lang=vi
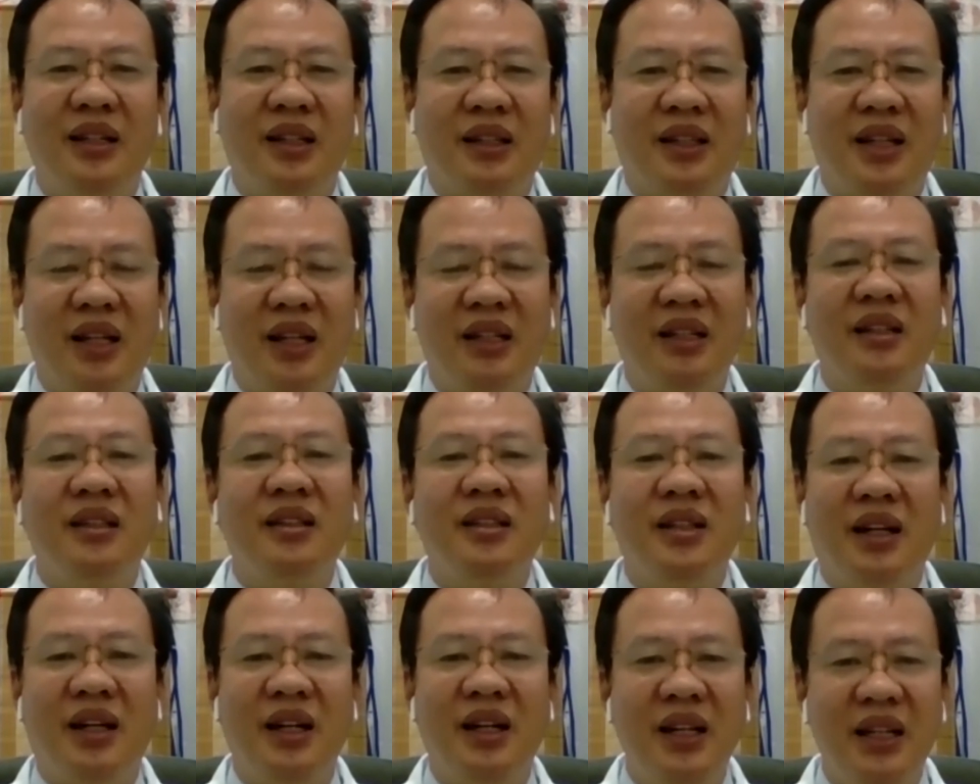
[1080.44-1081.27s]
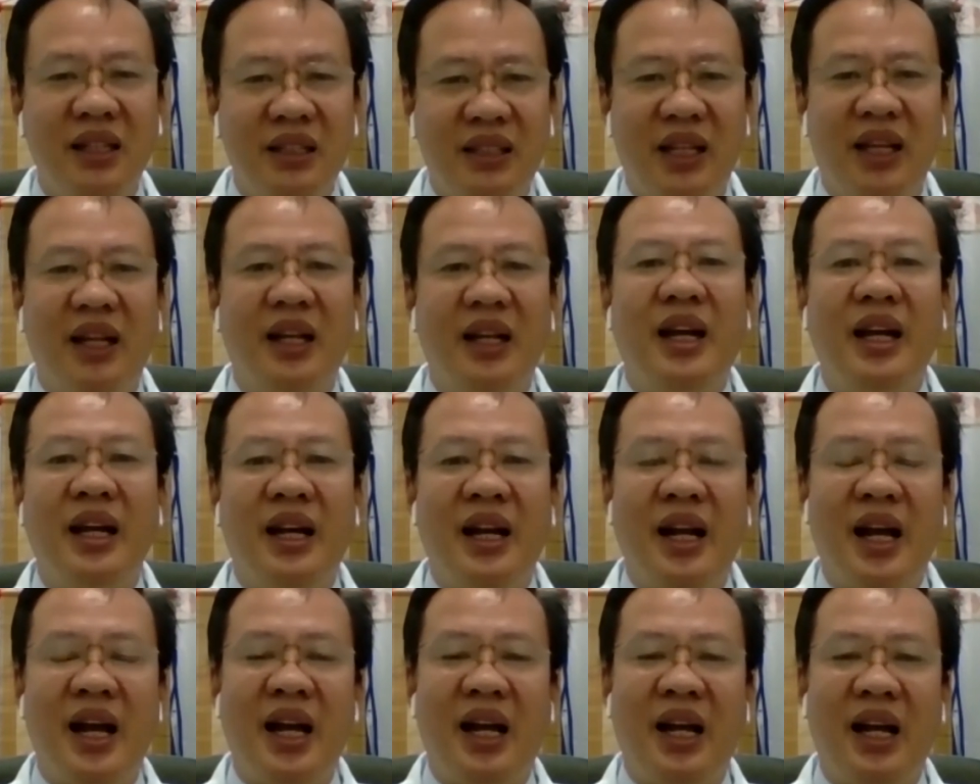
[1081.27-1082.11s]
được thành thử nó sẽ gây
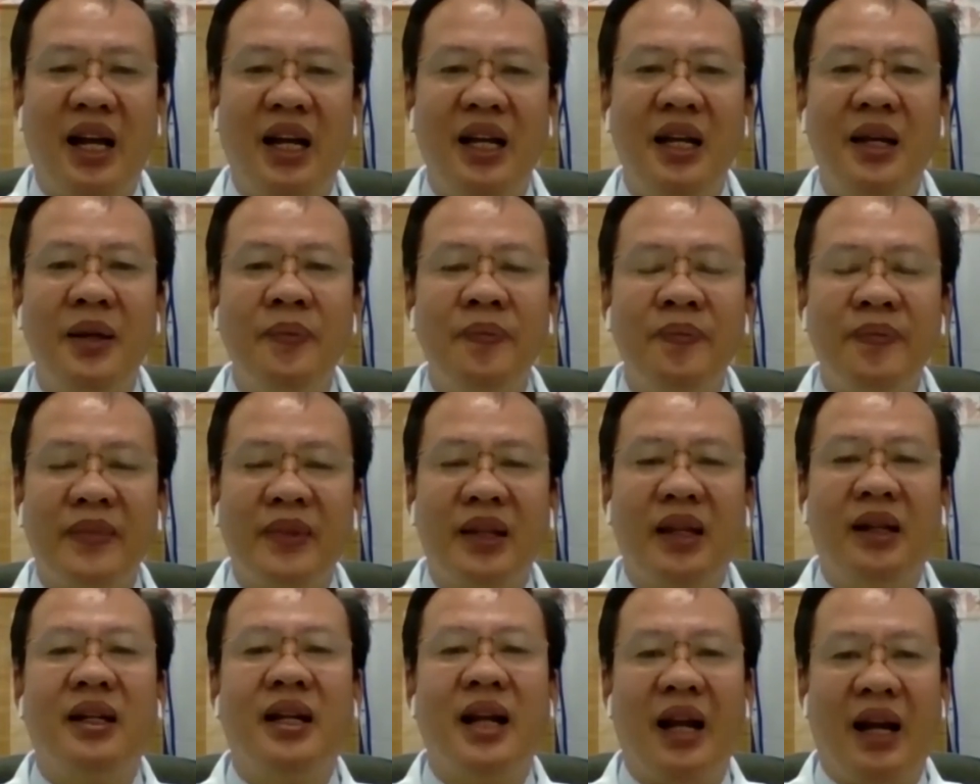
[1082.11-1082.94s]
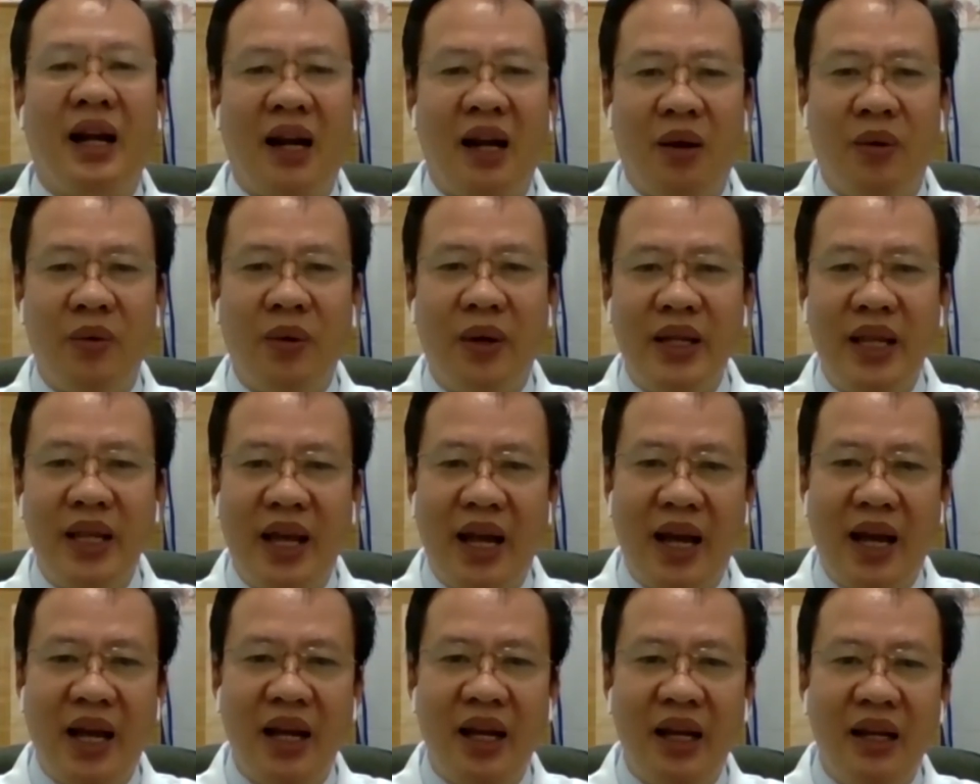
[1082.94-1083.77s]
ra cái tình trạng lão quá
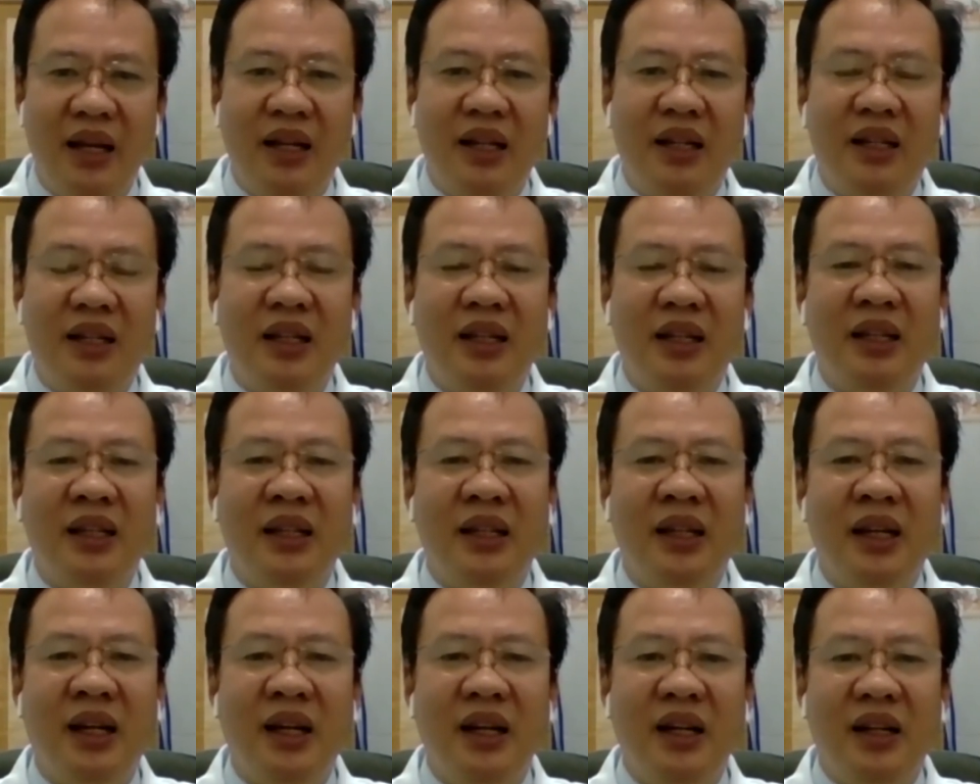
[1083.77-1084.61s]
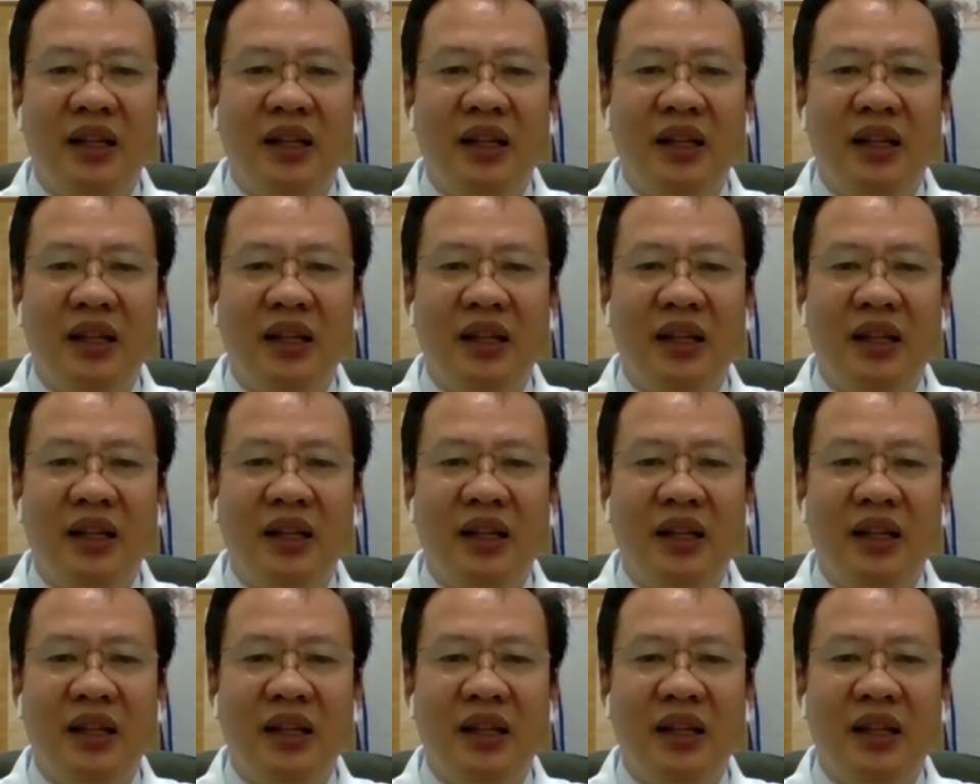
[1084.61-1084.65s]
da thì